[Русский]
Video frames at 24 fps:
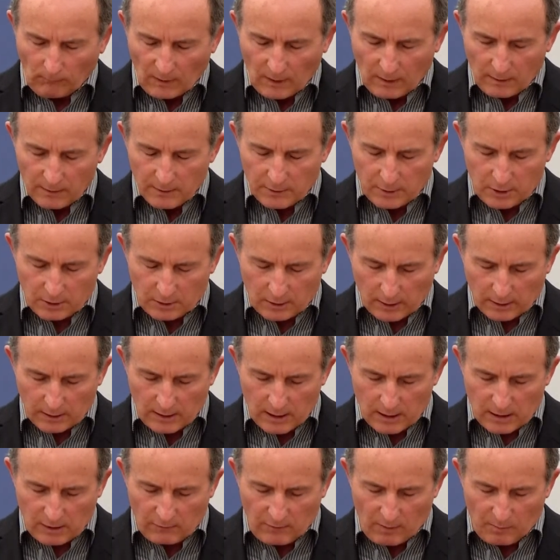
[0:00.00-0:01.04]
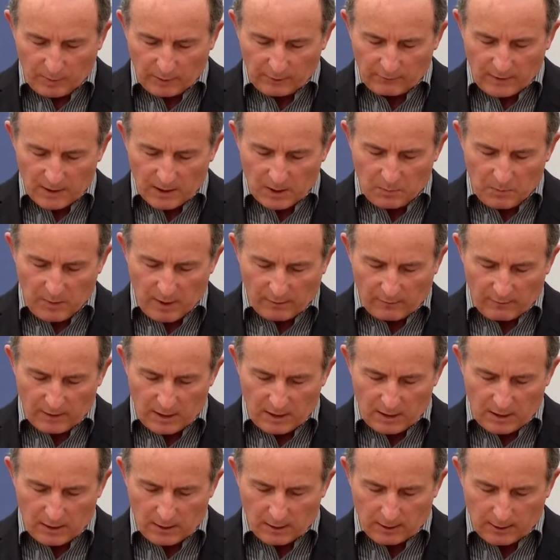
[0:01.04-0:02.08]
с 14 по 21
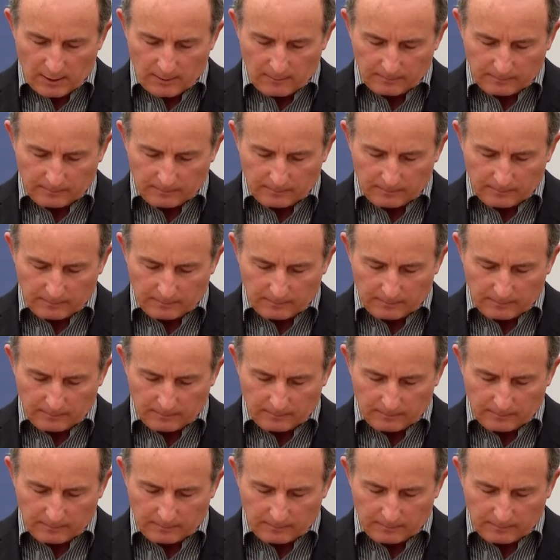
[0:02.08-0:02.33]
стих.